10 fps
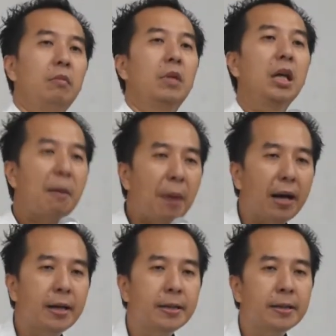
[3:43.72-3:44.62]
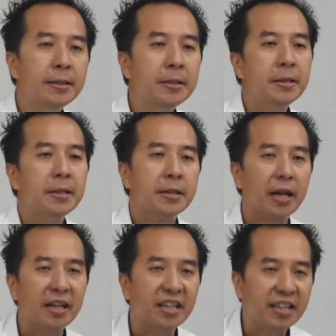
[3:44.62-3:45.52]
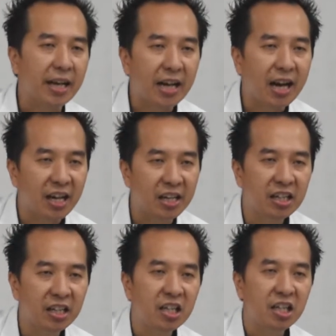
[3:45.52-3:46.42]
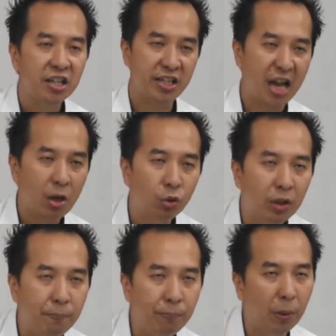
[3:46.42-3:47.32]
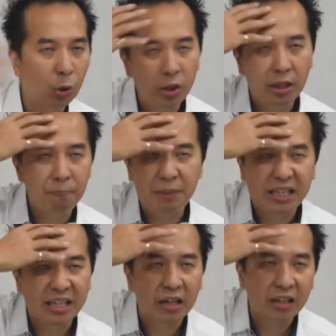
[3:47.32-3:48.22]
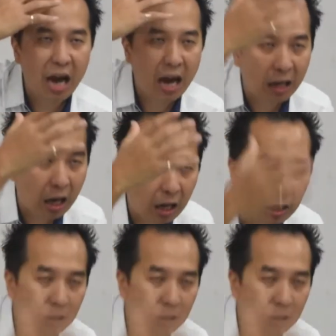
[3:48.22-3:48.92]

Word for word: Kenapa? Karena saya selalu dipenuhi pikiran pikirannya Allah.